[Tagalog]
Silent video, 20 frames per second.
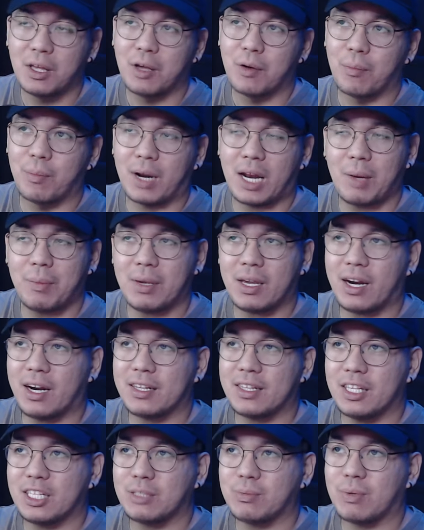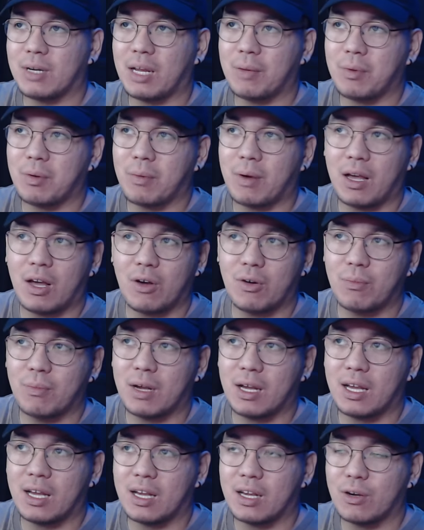Maraming artists, maraming mga akong
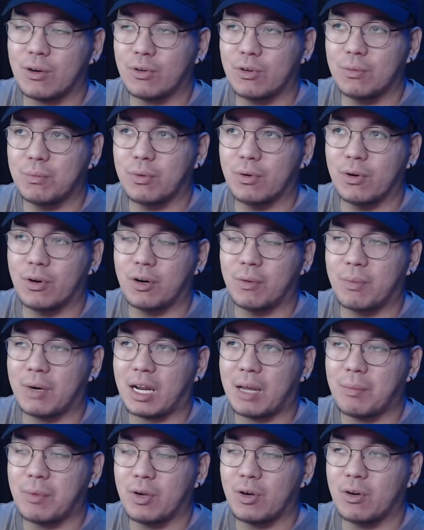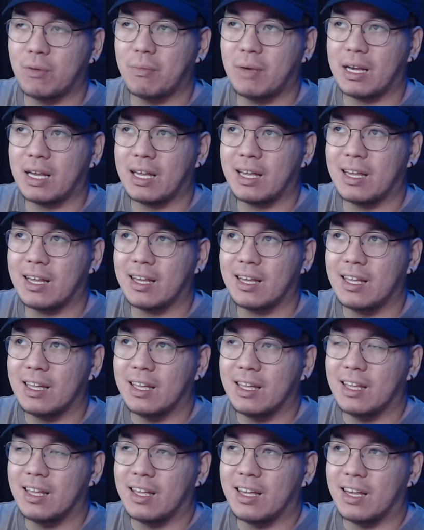mga grupo or marami akong mga
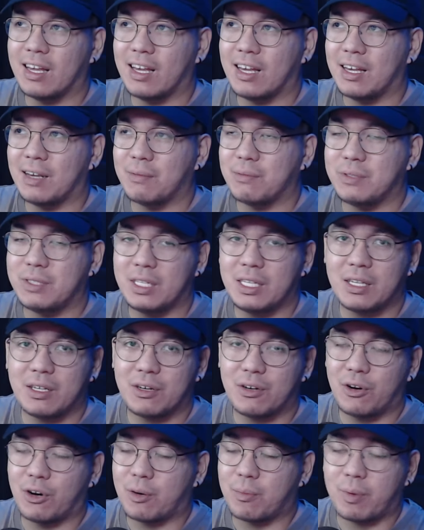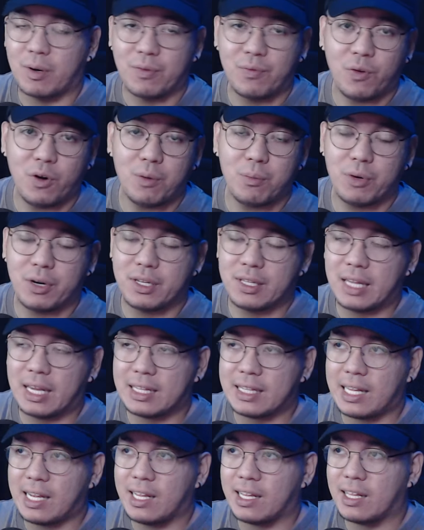um, singer or performer na
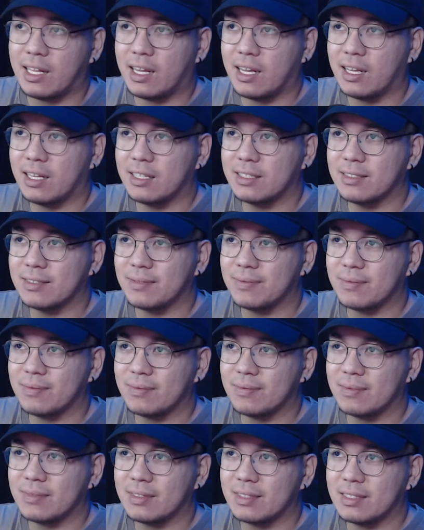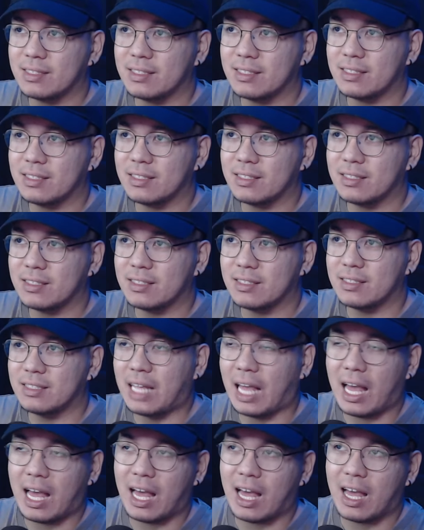talagang
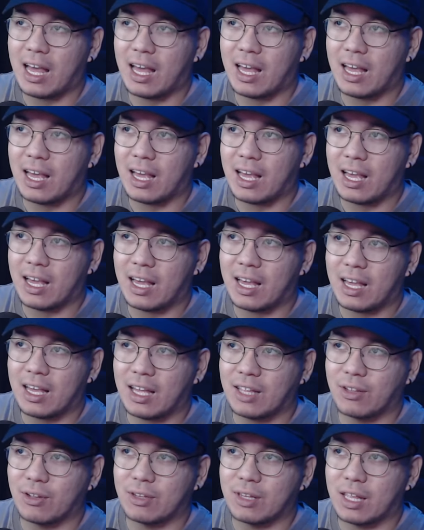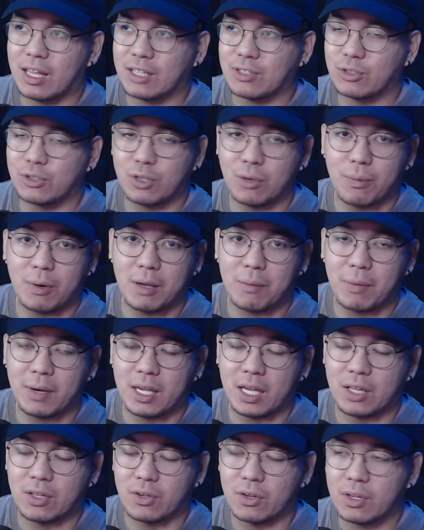na ano na
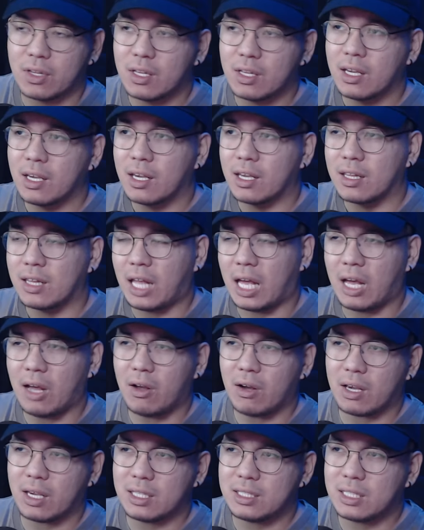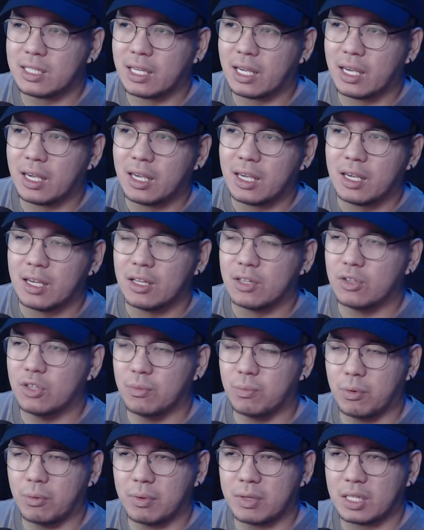susubaybayan no na okay sige
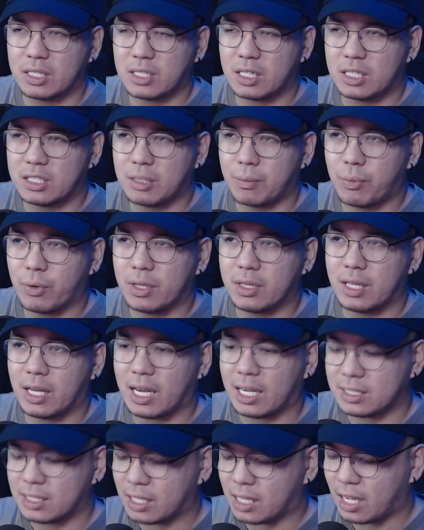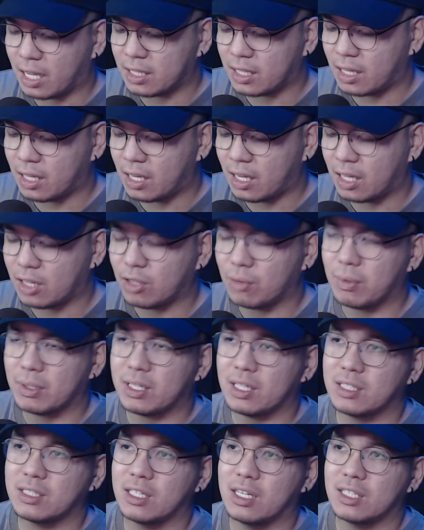pumunta sila sa point ng kasikatan na
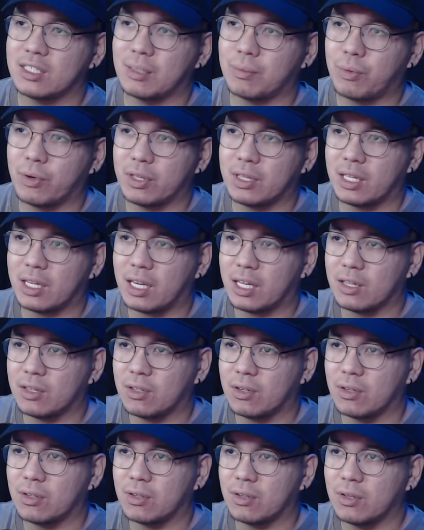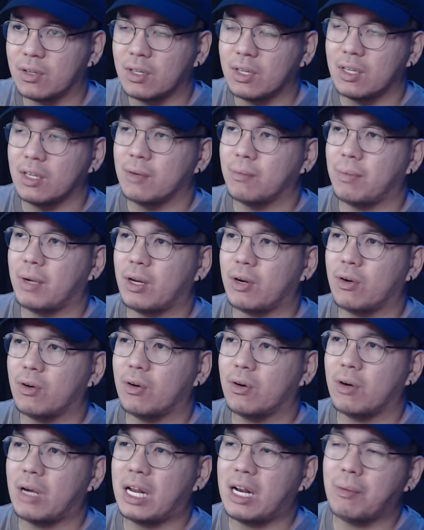dumating sila sa point na ganto no
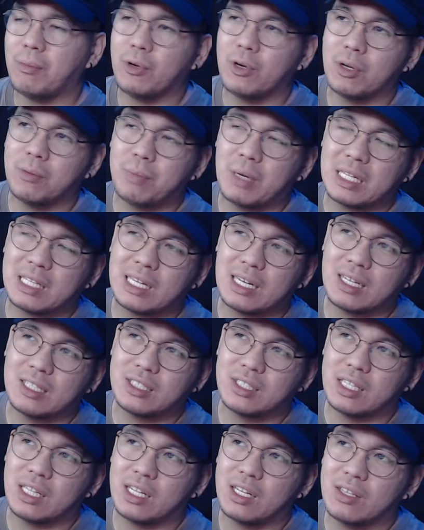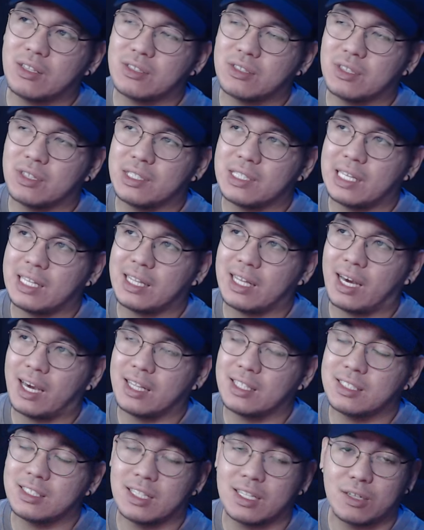pero alam mo yun, pag na-reach na nila yung certain
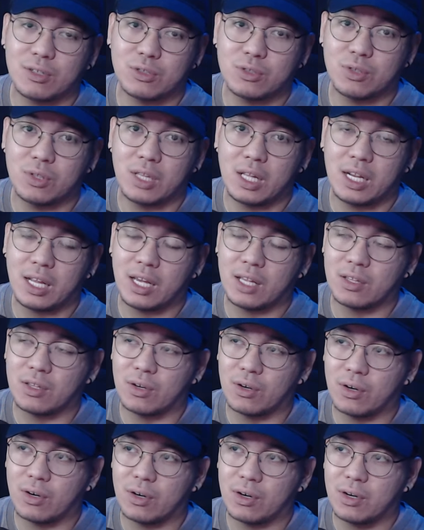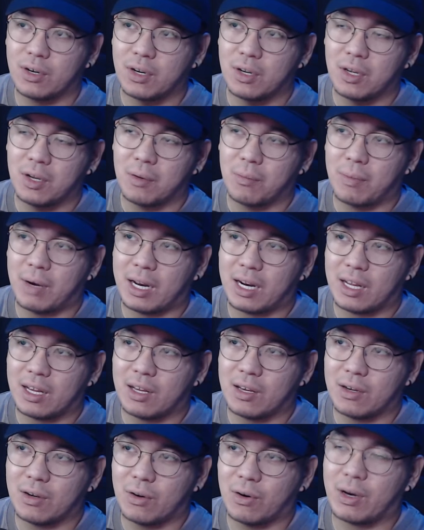heights na gusto nila, ano, or
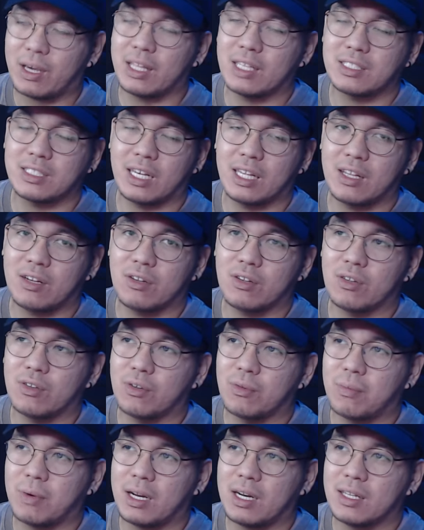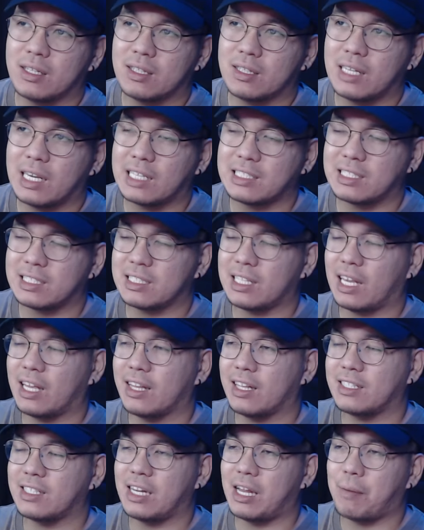parang okay na sa kanila yun, no, parang nag,
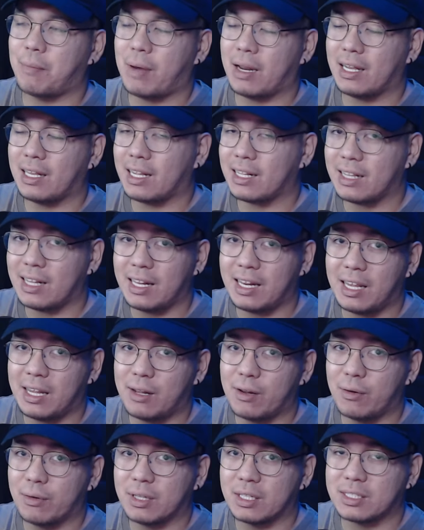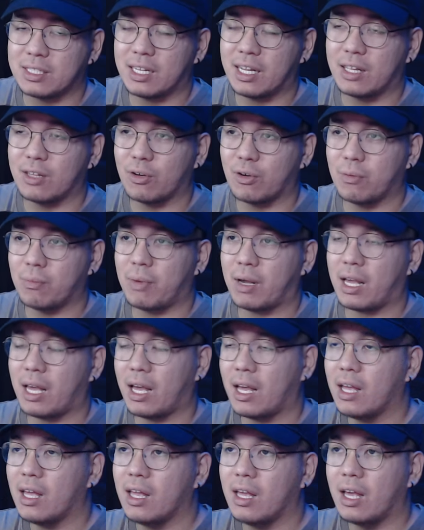ano sila, parang nag-lay low na sila, no,
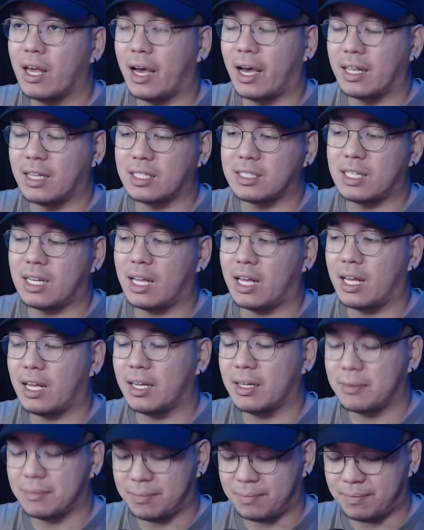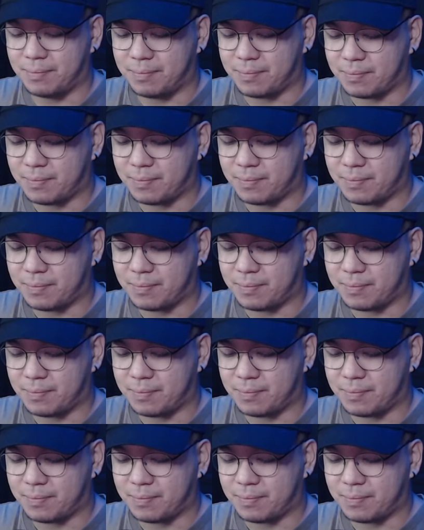kumbaga, ano sila, um,